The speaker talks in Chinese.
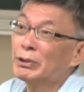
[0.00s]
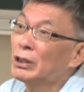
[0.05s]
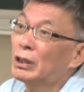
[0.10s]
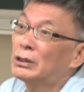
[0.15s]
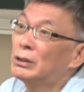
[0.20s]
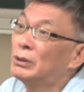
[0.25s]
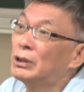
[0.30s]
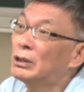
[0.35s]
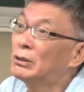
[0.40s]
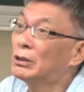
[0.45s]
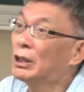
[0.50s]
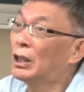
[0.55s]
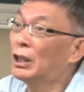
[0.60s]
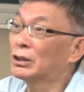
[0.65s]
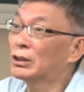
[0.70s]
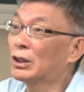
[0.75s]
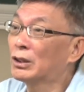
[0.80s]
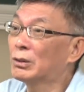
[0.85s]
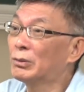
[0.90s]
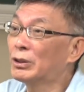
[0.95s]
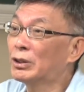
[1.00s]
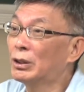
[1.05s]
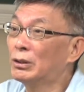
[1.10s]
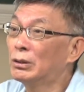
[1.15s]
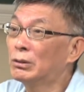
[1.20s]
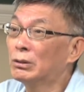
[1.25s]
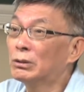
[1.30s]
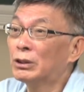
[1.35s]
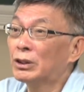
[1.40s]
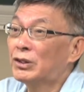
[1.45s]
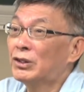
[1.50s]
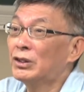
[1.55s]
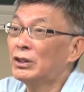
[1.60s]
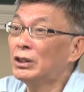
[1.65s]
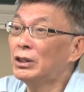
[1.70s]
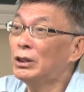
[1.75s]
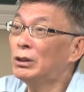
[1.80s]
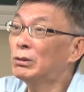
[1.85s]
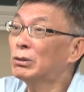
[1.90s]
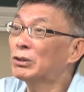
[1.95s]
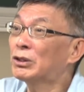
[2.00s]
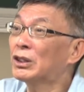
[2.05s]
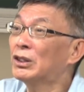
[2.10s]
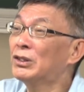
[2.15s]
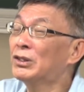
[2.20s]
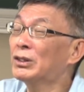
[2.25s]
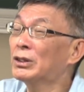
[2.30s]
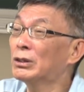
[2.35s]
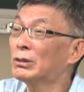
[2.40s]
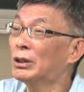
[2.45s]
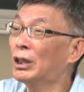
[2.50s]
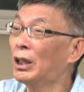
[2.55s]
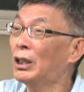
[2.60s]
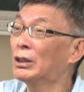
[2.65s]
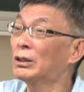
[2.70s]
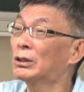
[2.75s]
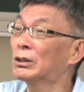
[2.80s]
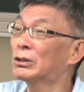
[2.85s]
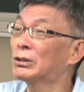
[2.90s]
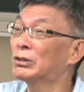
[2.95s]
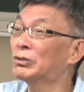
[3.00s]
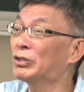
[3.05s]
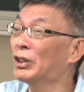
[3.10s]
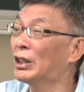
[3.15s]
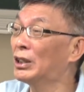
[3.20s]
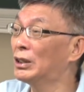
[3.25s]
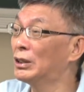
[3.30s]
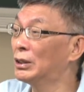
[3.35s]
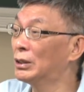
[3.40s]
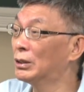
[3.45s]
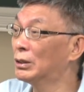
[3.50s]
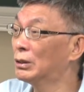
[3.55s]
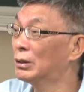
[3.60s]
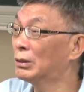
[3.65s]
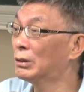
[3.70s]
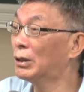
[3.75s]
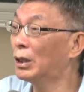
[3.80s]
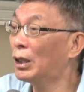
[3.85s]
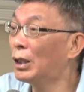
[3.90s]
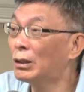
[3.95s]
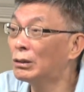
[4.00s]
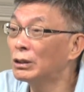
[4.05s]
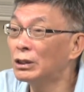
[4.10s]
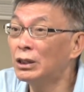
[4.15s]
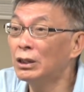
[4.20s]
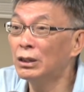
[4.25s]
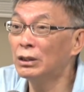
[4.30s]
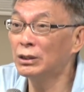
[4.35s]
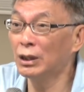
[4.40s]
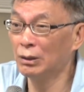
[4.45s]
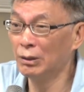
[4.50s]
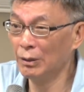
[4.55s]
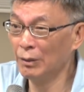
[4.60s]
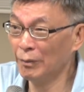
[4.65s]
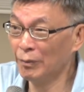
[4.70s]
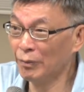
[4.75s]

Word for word: 不晓得你们英文好到什么程度，我自己一度称自己为 Anglophile，哇，我一天要讲，